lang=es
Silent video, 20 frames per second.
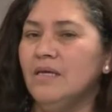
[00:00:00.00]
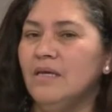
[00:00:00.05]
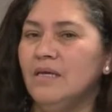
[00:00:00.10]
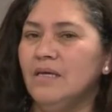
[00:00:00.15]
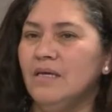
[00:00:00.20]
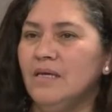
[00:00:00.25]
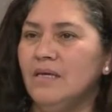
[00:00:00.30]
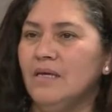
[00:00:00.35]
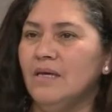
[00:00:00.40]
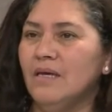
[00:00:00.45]

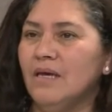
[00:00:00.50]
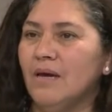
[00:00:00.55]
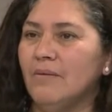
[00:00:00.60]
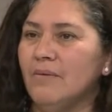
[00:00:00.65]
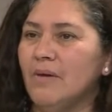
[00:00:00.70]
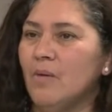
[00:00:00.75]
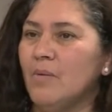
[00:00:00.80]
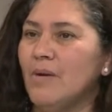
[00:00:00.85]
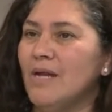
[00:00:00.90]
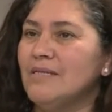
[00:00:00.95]
y
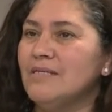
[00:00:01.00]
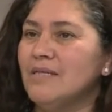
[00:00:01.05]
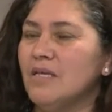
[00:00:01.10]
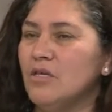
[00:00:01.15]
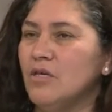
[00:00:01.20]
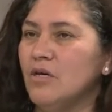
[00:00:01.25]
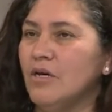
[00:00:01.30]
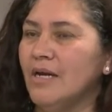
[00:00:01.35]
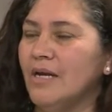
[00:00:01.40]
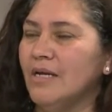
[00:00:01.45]
había una
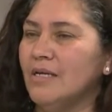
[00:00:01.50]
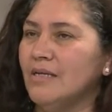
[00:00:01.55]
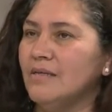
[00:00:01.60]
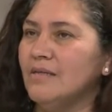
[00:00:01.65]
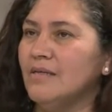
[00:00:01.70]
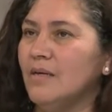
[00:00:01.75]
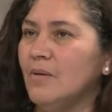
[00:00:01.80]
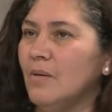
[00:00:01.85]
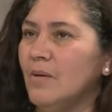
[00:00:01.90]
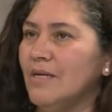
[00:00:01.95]
señora que
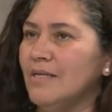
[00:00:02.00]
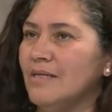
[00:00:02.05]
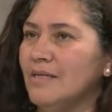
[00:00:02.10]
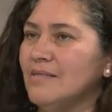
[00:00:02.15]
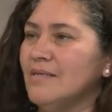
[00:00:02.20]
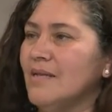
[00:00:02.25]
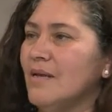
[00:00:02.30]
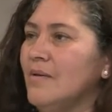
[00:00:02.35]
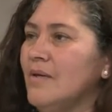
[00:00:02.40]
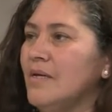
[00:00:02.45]
en tres
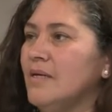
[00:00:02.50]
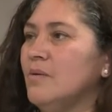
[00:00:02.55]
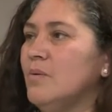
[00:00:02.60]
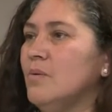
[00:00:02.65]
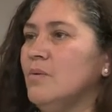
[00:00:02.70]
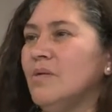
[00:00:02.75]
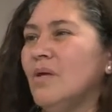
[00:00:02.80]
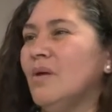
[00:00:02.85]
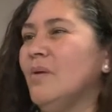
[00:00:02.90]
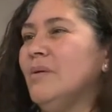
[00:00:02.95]
boletas se le habían
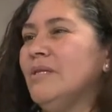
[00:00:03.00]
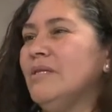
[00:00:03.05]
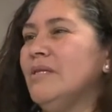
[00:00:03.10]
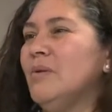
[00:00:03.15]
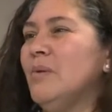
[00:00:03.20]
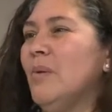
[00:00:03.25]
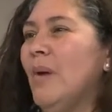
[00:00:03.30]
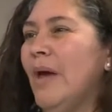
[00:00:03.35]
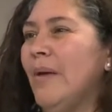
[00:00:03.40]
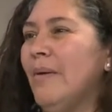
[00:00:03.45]
juntado
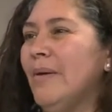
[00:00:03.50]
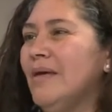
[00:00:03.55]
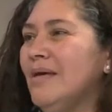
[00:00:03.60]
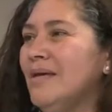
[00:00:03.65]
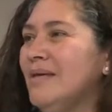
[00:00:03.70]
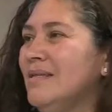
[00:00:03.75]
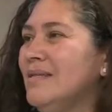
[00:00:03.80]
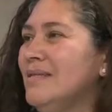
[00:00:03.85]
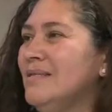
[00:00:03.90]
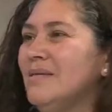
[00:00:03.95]
29.
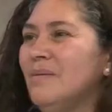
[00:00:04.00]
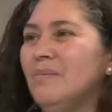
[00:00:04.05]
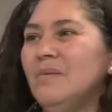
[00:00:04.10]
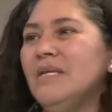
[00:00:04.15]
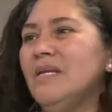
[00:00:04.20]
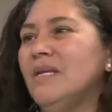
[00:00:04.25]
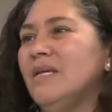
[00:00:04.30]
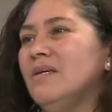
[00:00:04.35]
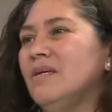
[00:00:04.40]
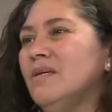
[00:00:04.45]
Dice,
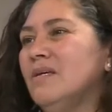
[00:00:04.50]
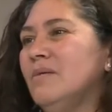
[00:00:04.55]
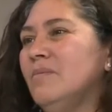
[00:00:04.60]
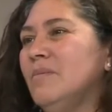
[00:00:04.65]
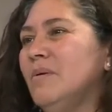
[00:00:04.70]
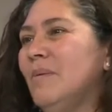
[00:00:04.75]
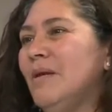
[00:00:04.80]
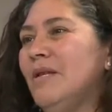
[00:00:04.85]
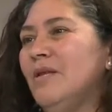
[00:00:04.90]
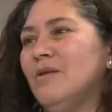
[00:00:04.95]
mire,
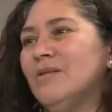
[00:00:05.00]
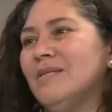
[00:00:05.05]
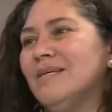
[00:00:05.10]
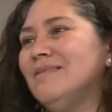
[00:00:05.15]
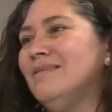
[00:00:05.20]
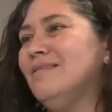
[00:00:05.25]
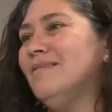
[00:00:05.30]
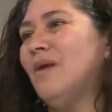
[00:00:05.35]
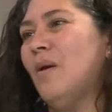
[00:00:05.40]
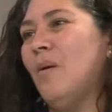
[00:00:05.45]
mi marido está
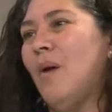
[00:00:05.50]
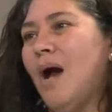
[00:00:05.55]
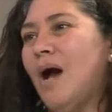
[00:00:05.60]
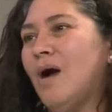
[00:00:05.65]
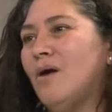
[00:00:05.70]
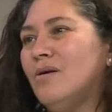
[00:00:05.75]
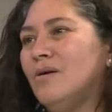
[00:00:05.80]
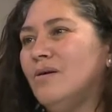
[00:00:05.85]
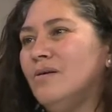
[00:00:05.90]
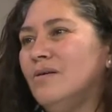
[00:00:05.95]
sin
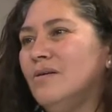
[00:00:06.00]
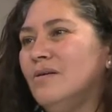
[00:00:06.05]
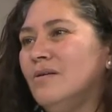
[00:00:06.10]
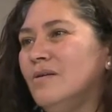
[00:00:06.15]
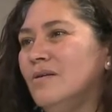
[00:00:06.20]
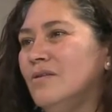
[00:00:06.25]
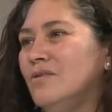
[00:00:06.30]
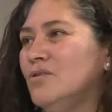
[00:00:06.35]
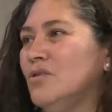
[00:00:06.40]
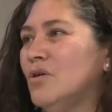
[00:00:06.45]
trabajo.
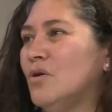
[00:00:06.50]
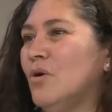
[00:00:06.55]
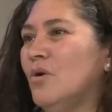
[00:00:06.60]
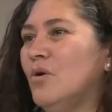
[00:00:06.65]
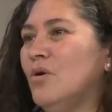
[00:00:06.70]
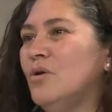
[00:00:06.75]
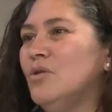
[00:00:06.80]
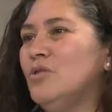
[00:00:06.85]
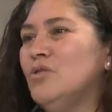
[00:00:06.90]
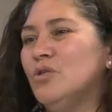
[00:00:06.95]

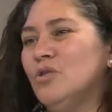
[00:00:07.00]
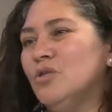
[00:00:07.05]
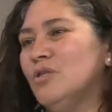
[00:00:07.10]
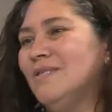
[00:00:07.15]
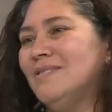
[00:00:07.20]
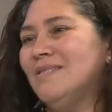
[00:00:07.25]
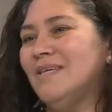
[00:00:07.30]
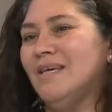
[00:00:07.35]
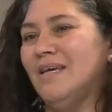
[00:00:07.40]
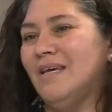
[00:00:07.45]
yo, yo,
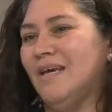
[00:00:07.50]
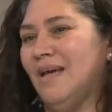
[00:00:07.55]
dice,